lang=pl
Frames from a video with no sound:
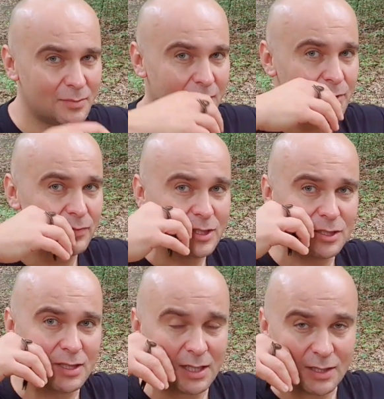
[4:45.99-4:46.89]
mamy
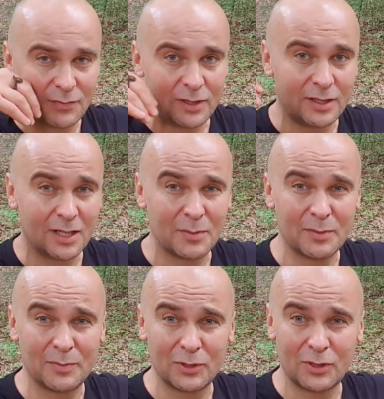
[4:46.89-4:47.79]
wejść idealnie w linię,
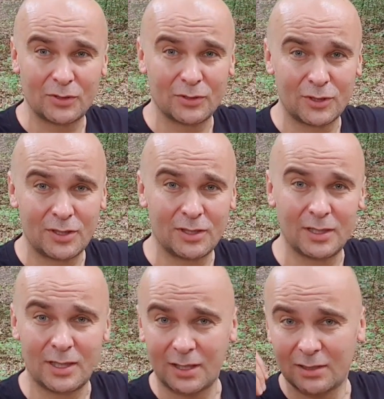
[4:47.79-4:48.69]
mamy pociągnąć
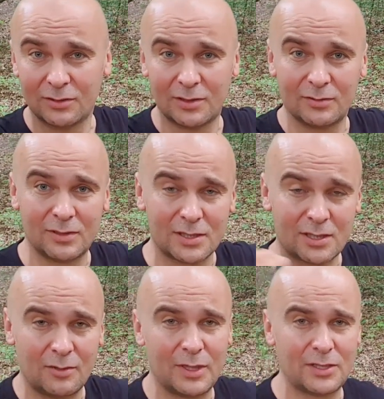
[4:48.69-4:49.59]
energię do tyłu, a
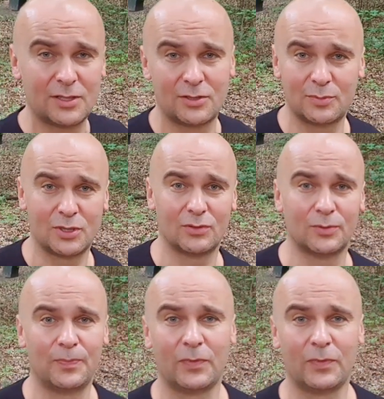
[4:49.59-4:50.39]
strzała ma lecieć do przodu.